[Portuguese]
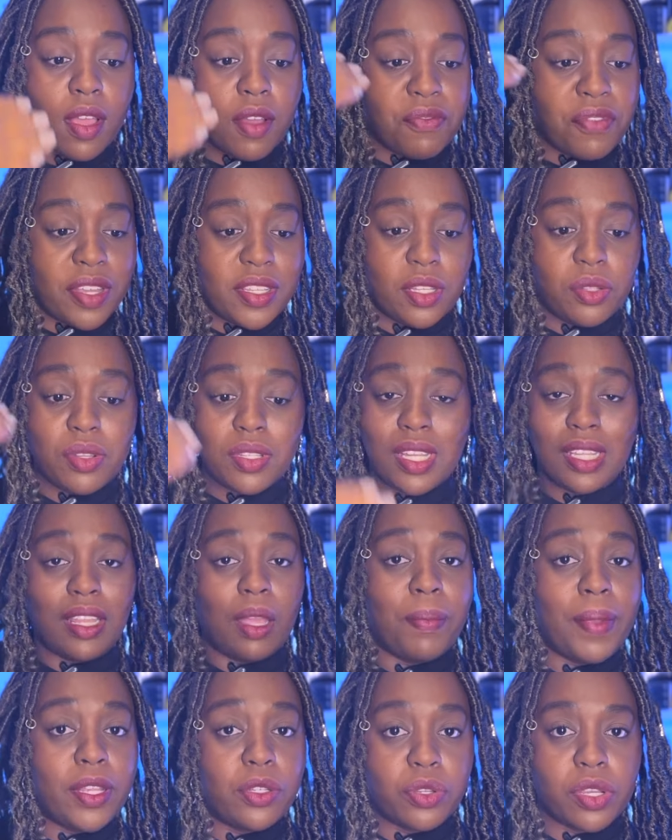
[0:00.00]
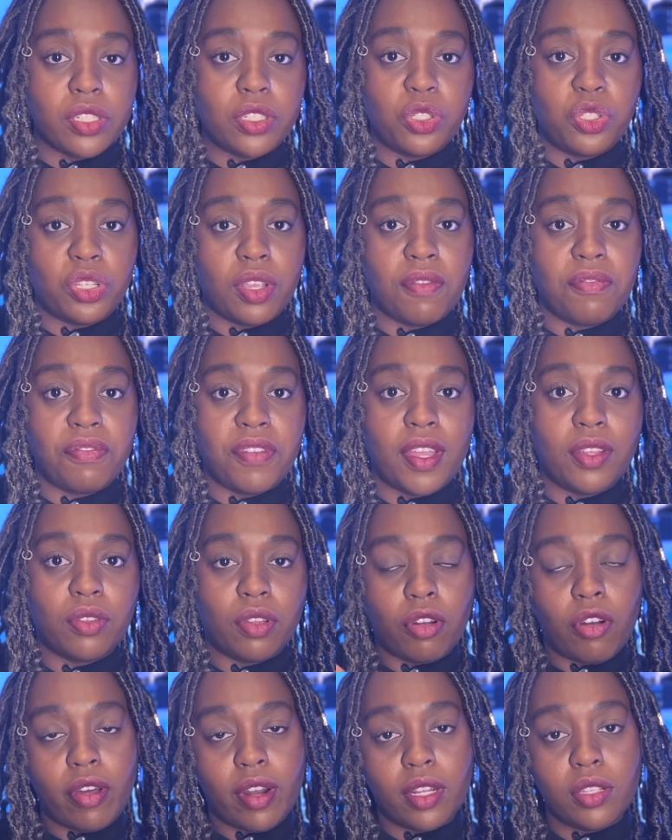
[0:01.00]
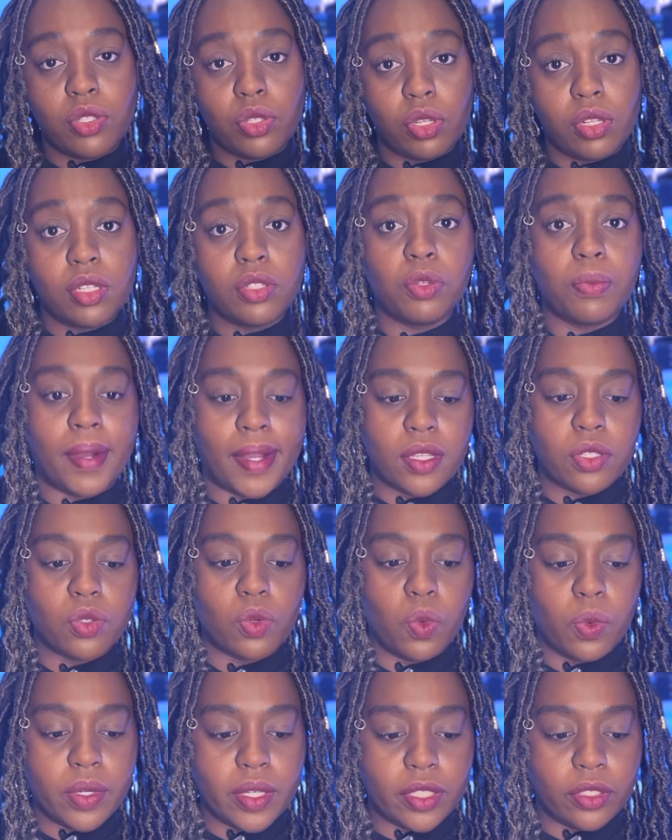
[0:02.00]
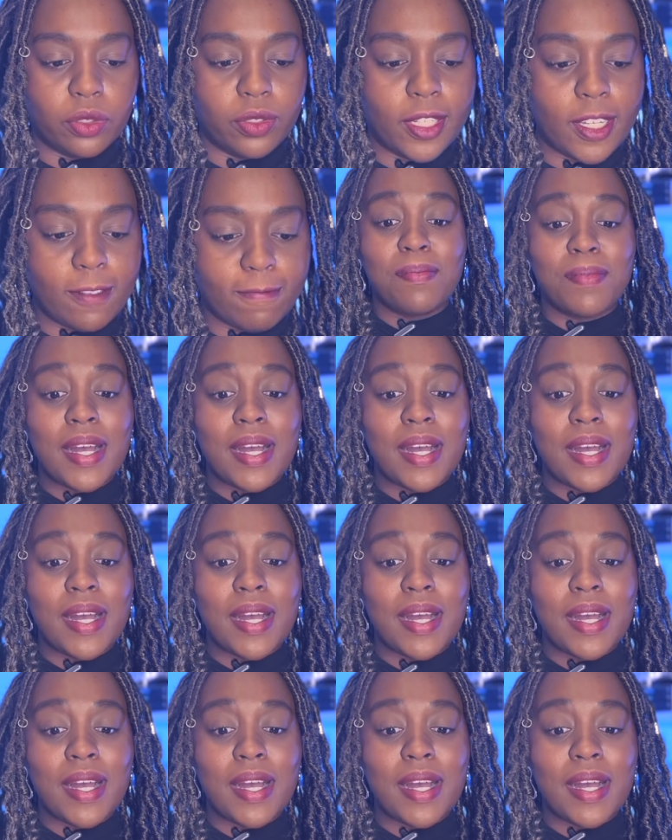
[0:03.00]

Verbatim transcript: fazendo exatamente o que a gente tinha feito, agora adicionando mais um ano, né?